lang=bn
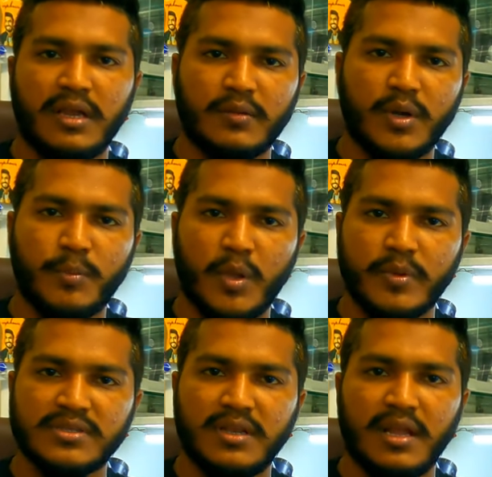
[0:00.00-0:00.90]
আইক্লাউড
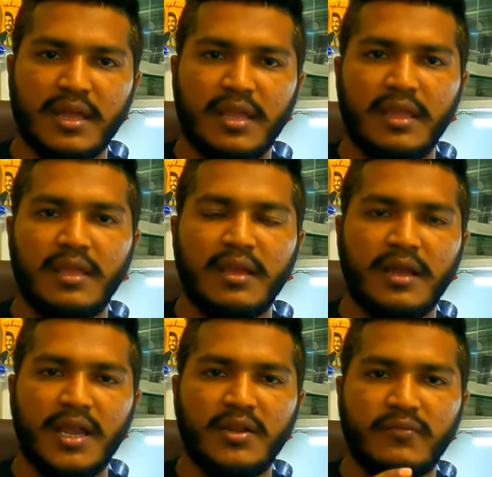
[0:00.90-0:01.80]
বাইপাসের আগে
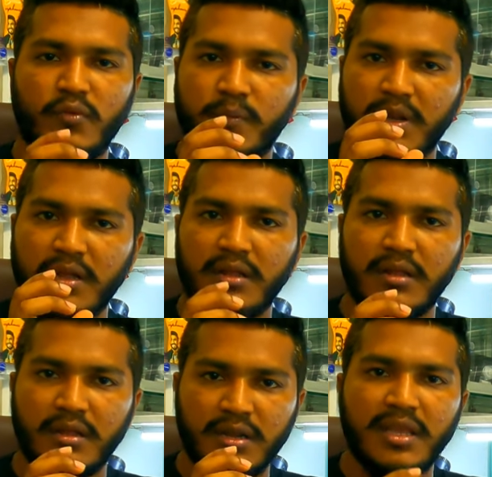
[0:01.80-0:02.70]
আইডি প্রুফটা
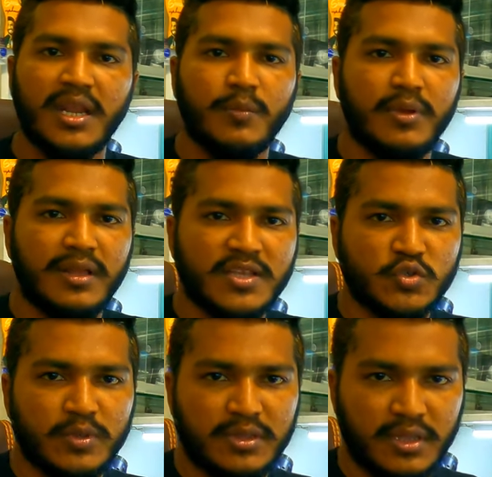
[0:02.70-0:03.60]
নিয়ে রাখবেন
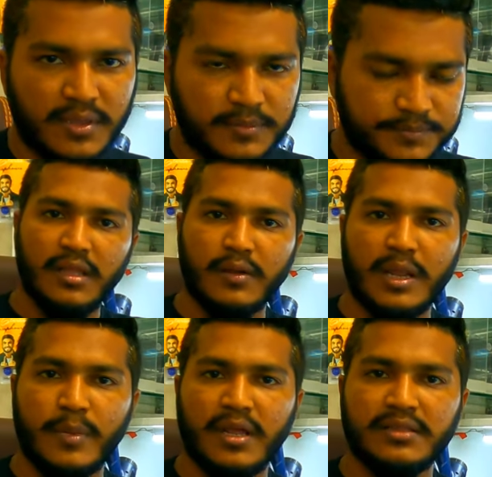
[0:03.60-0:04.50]
কাস্টমার থেকে এখন
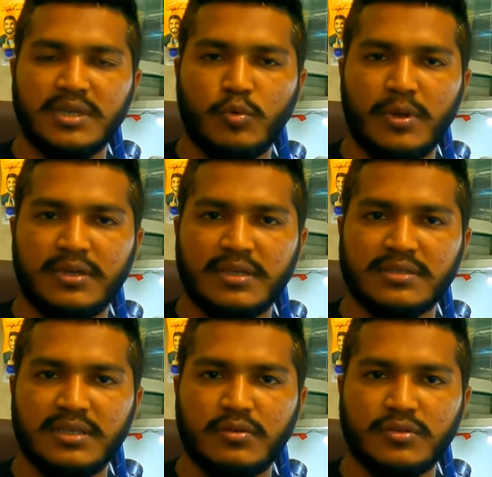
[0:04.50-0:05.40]
আমার হাত যে মোবাইলটা
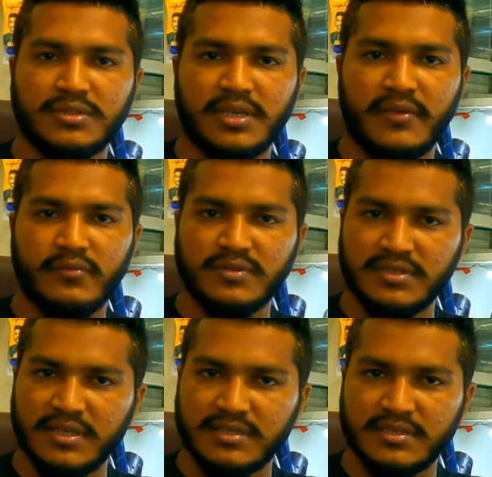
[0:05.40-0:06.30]
আছে এটা হচ্ছে আইফোন
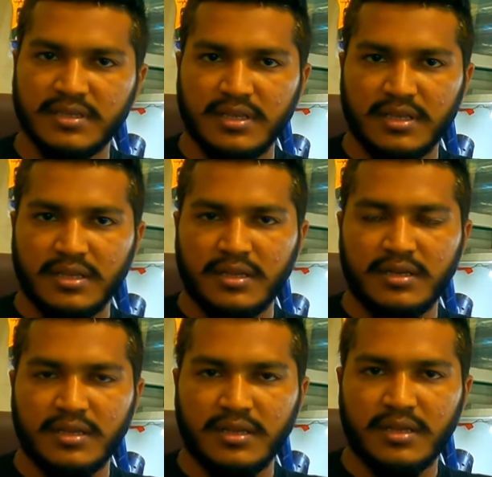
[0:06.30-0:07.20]
সিক্স
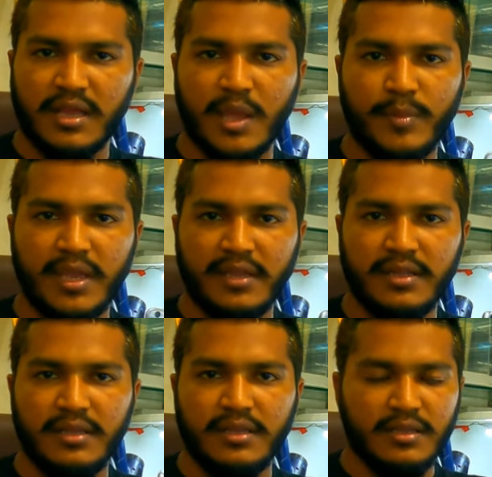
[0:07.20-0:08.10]
এটা এমই
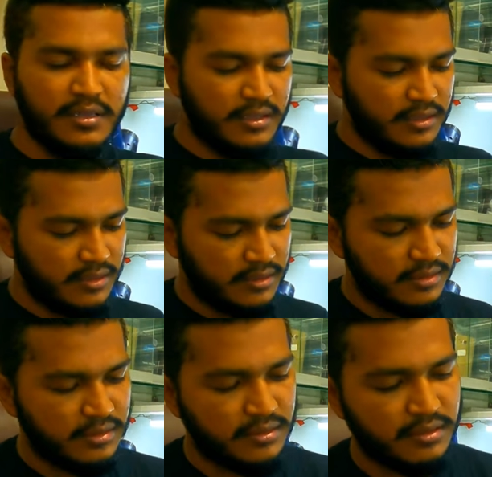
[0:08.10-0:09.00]
আইডি
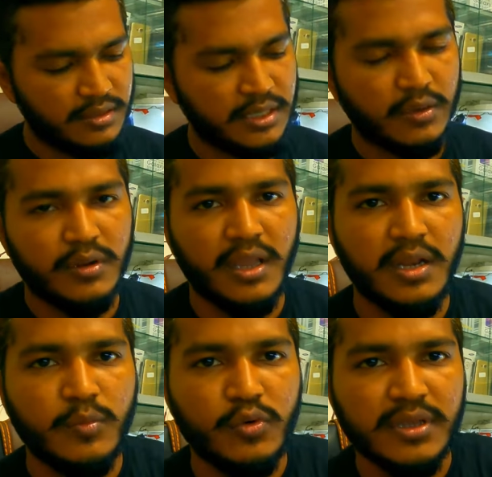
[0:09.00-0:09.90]
এটা এখন
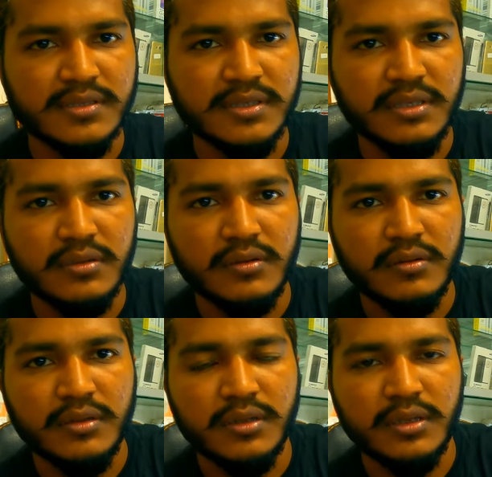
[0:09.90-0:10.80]
হ্যালো মোডে আছে
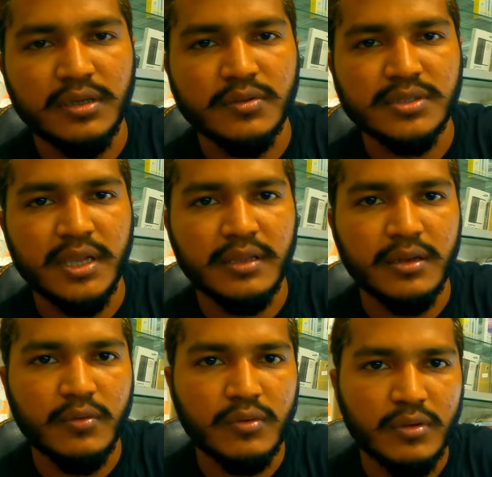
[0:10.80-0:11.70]
এটা হচ্ছে আই
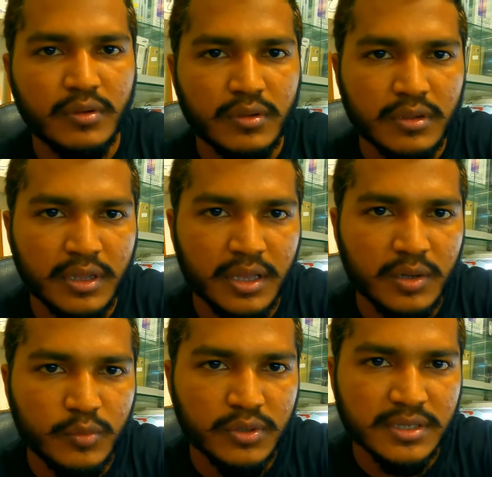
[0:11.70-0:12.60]
ক্লাউড লক
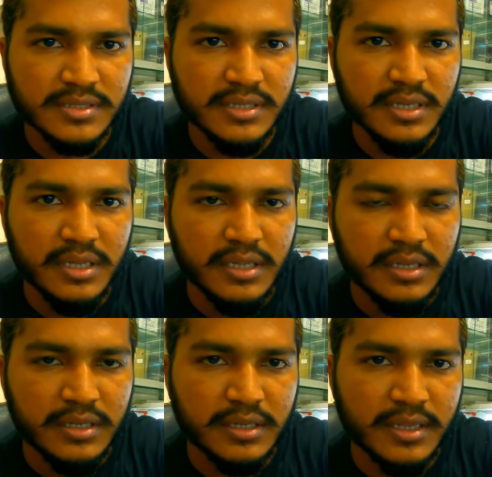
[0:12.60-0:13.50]
হ্যালো মোডে আছে
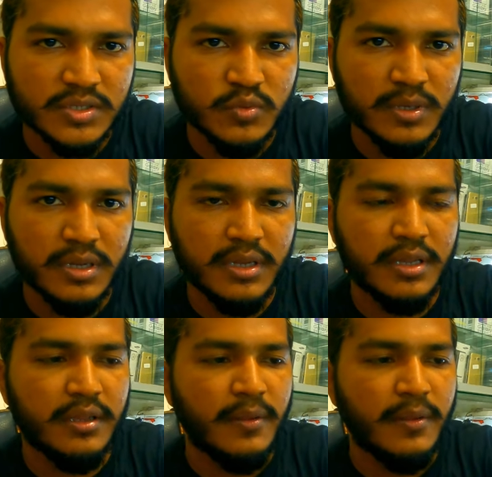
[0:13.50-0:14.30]
এটা কাস্টমারে